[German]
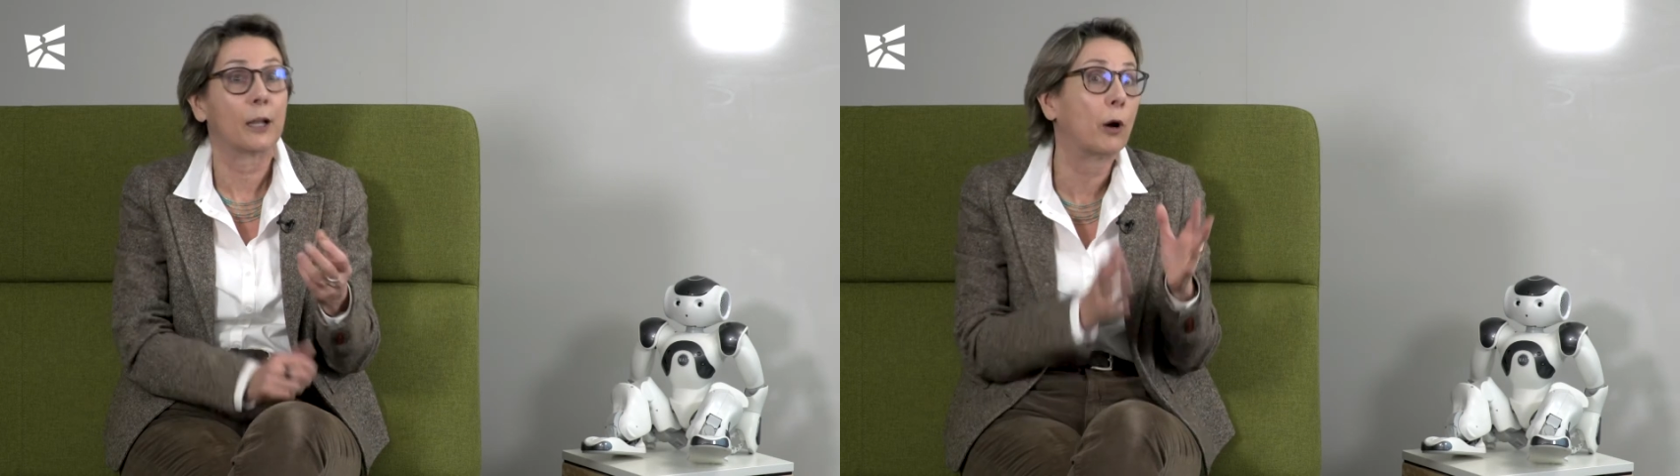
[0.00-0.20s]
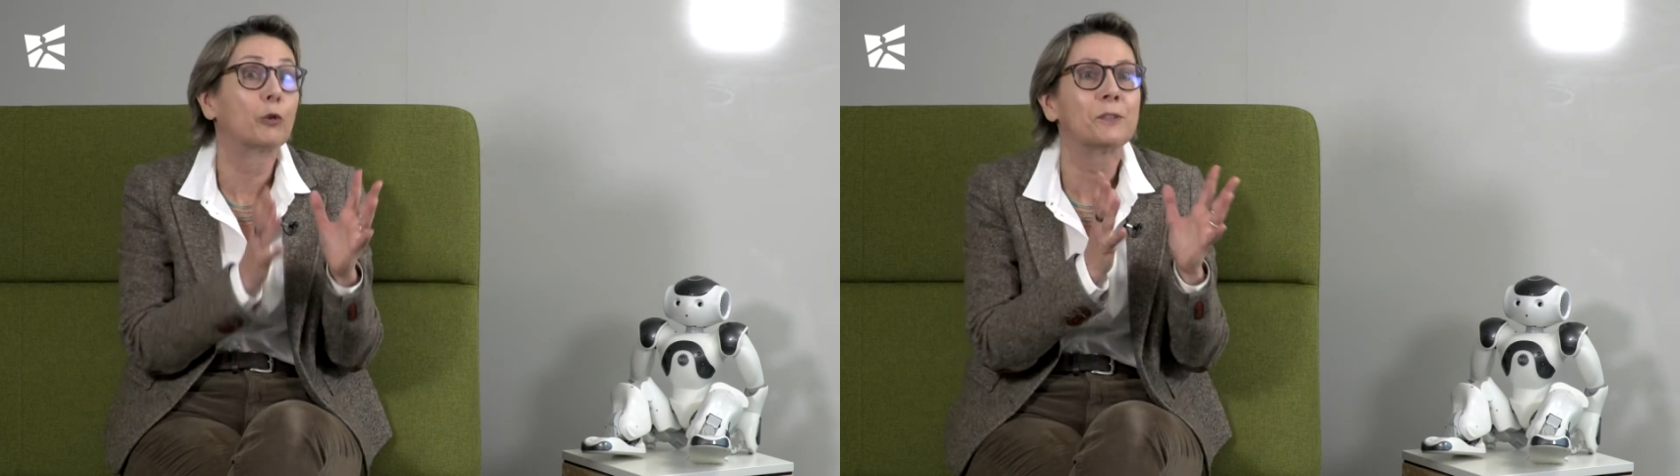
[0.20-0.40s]

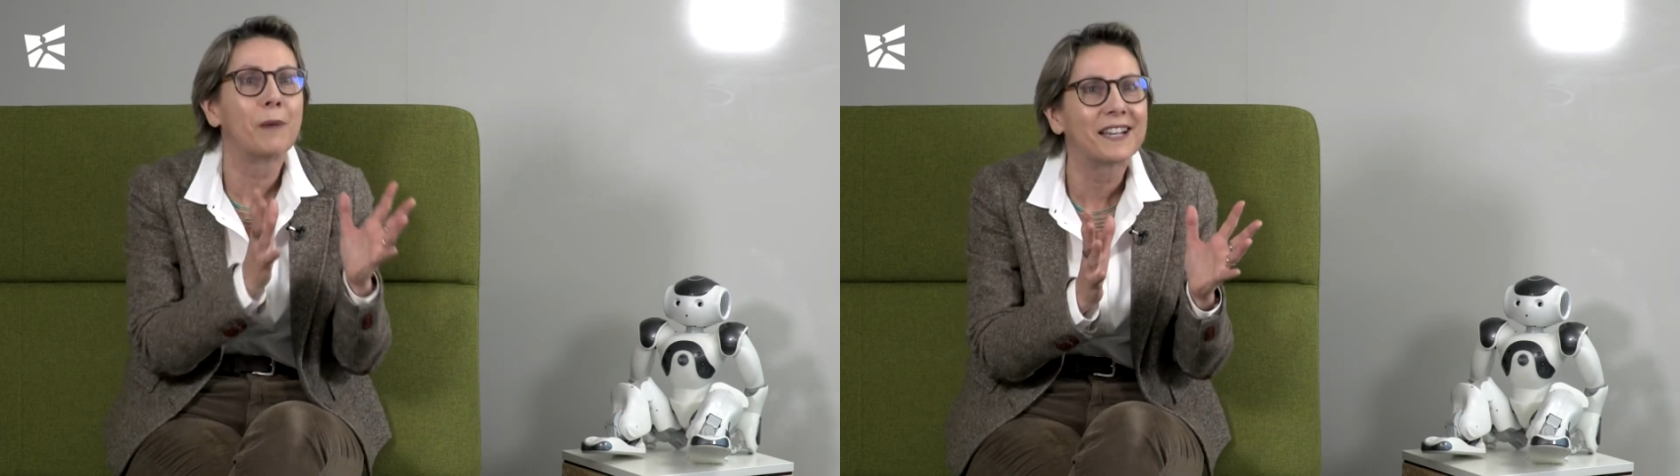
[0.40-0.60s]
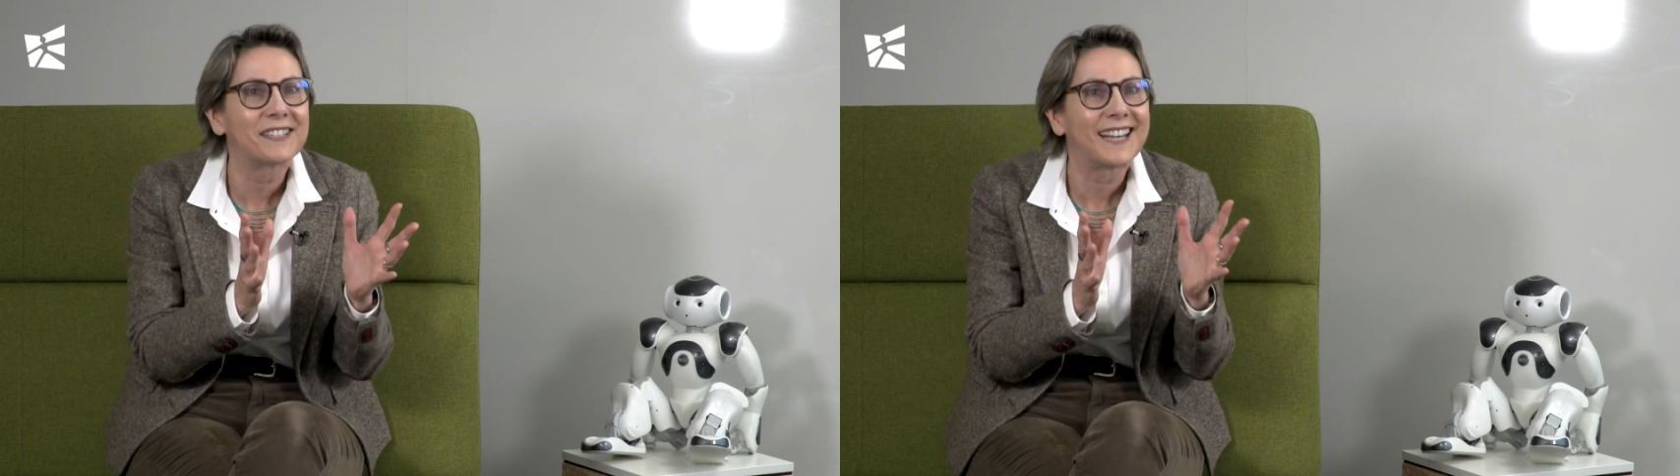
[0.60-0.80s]
Aber auch
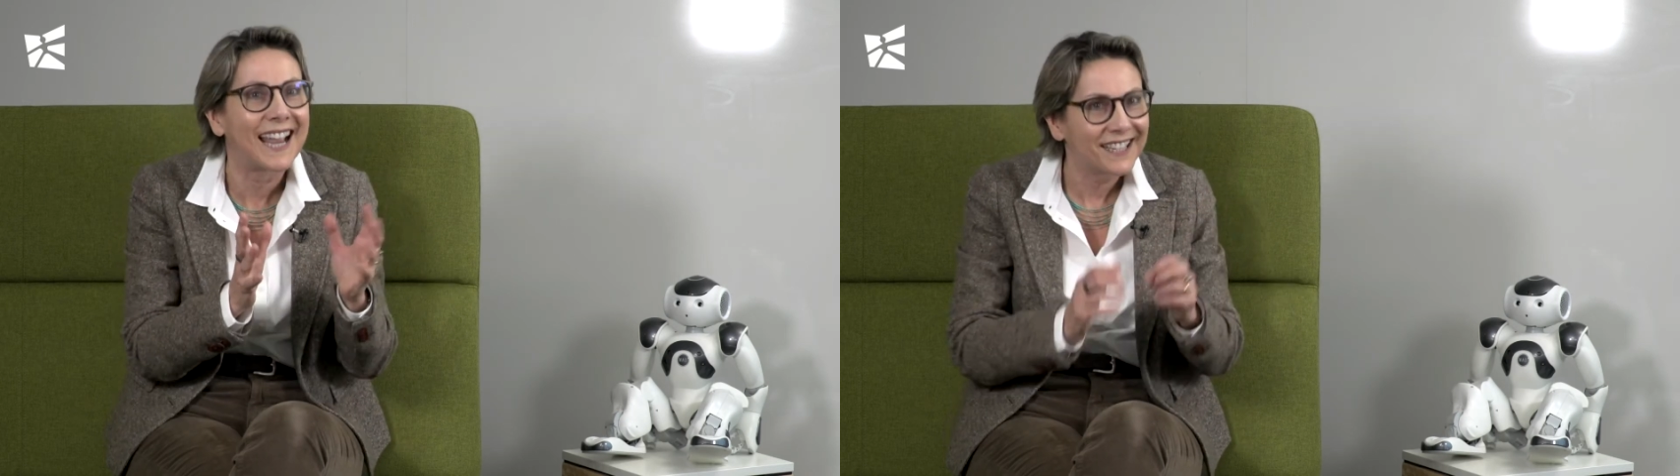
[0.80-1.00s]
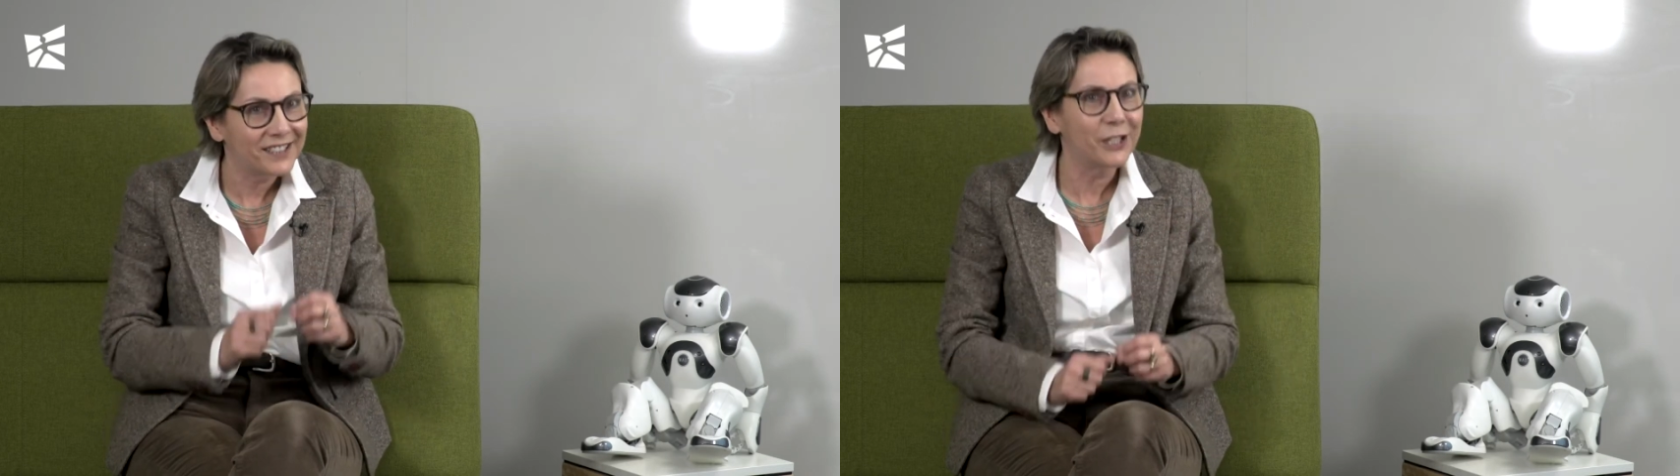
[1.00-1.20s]
smarte
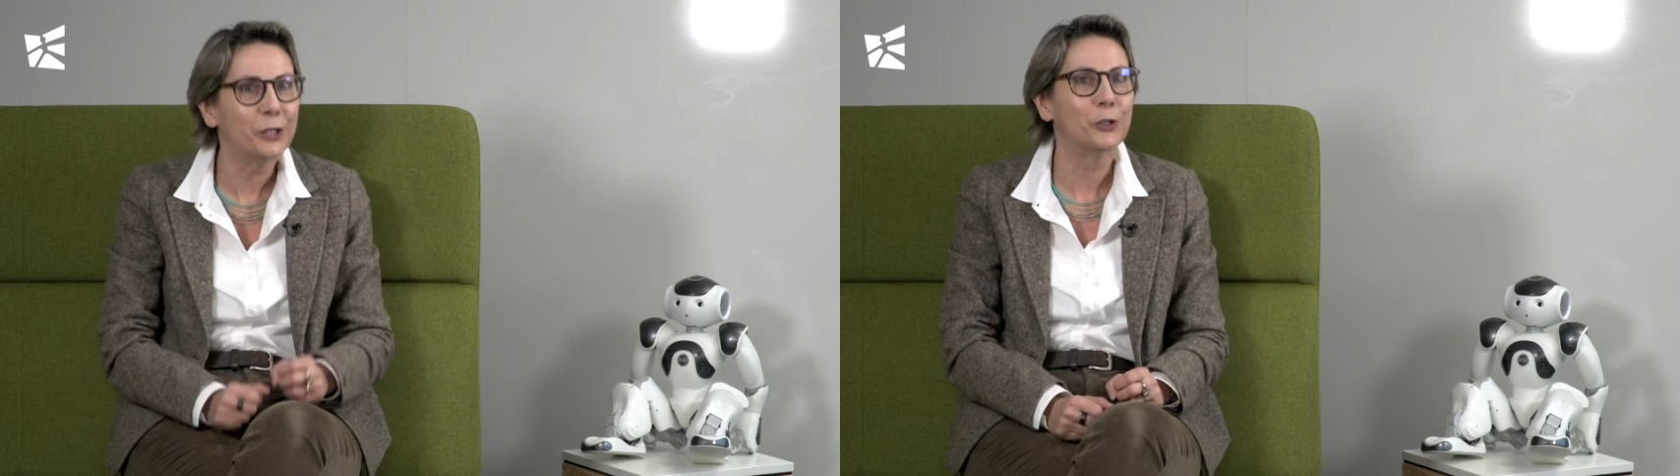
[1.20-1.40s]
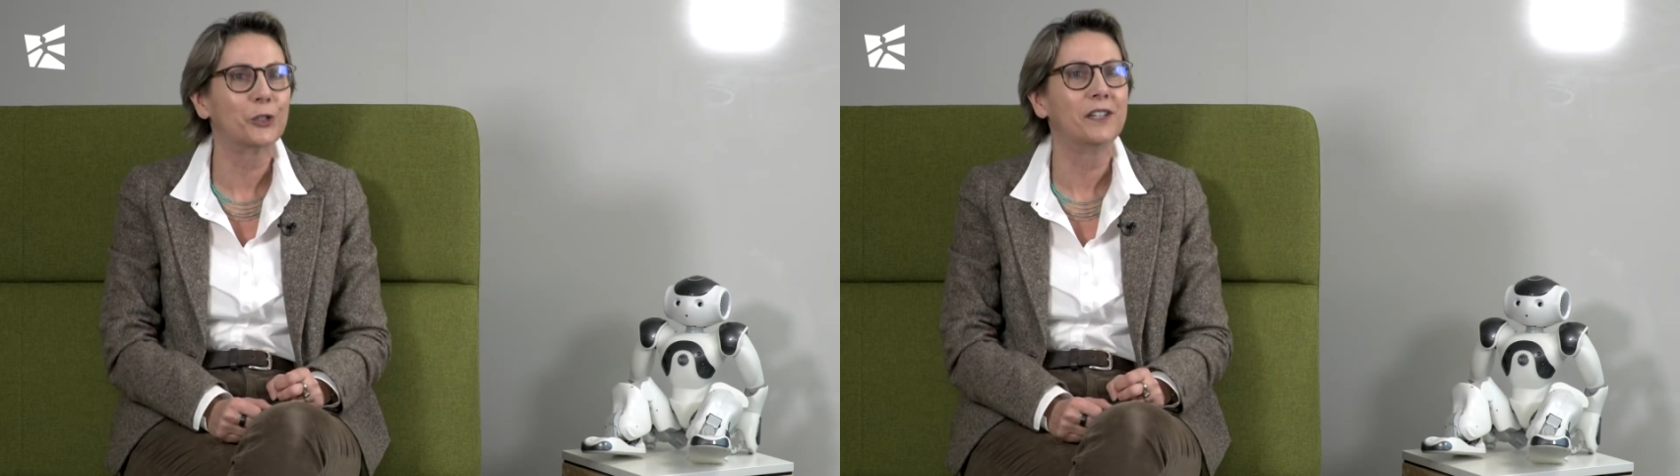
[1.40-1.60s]

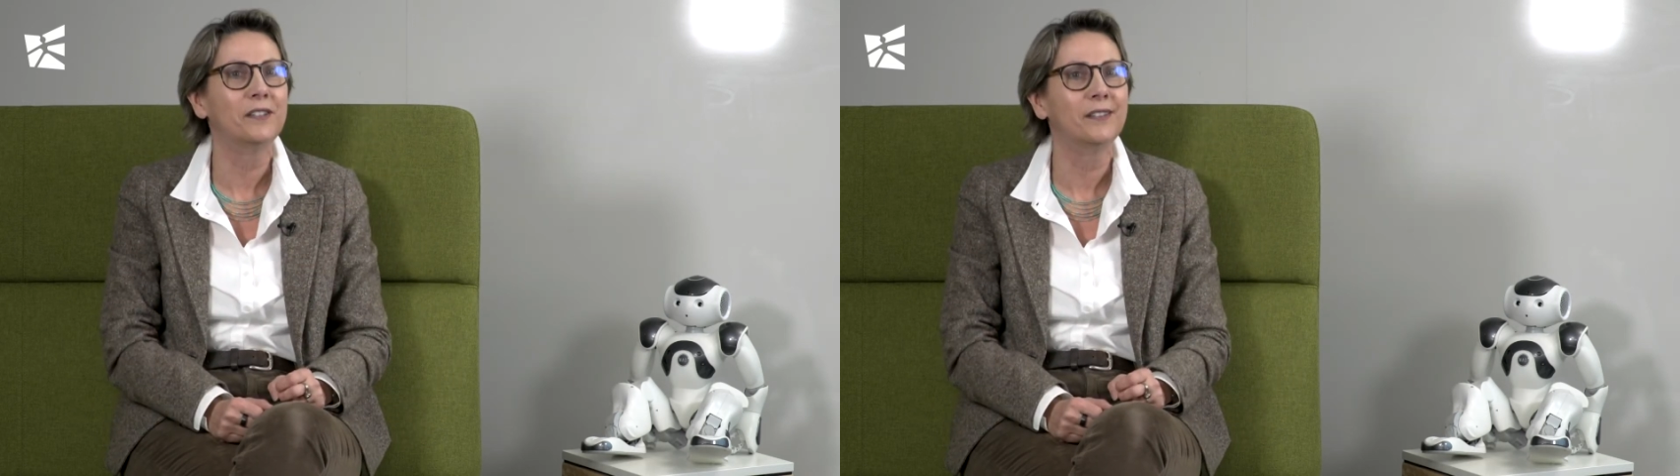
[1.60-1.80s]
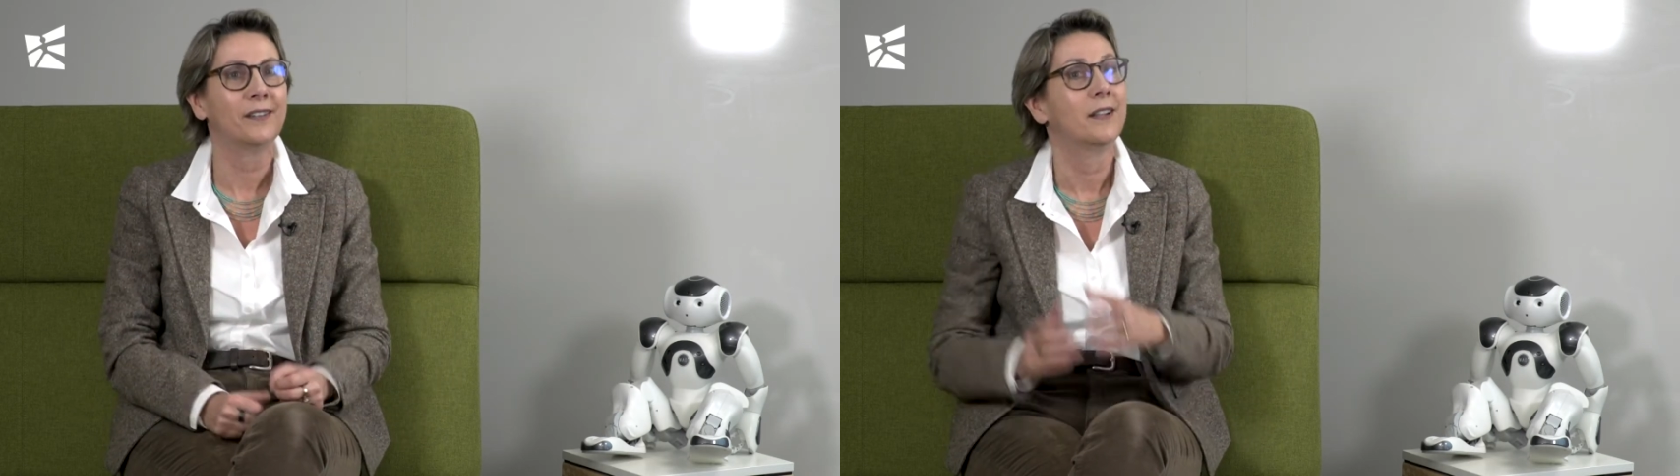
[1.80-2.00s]
Lerngegenstände,